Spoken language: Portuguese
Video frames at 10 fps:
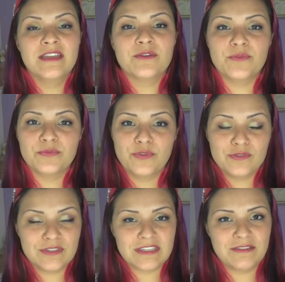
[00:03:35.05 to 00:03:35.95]
com
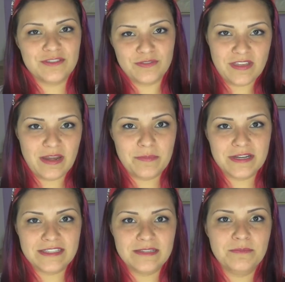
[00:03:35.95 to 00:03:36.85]
todos os que estiverem
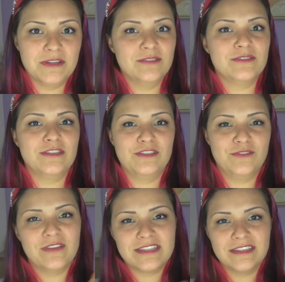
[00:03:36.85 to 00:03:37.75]
participando, se
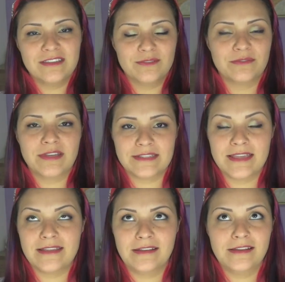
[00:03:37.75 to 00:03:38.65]
tiver seguido as
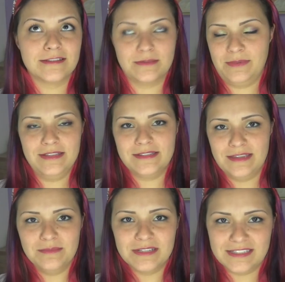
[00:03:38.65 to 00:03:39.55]
regrinhas bem
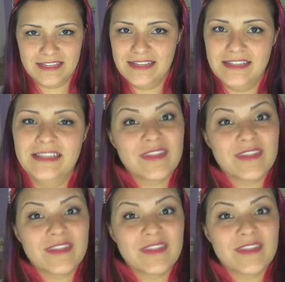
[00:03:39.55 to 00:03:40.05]
simples, né?